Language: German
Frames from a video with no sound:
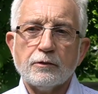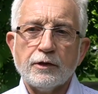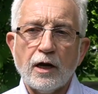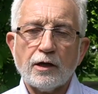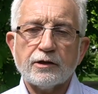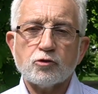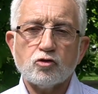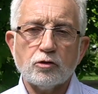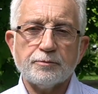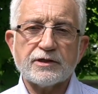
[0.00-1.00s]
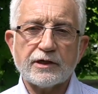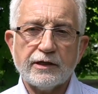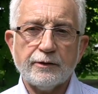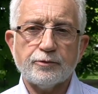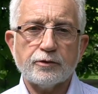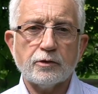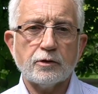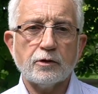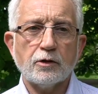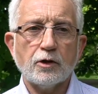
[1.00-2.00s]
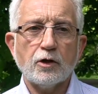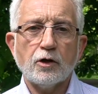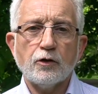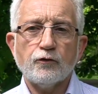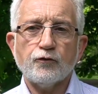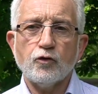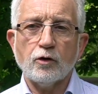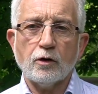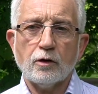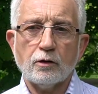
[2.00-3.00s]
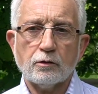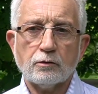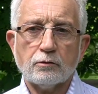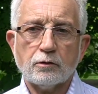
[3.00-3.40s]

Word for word: nach dem Schulbetrieb für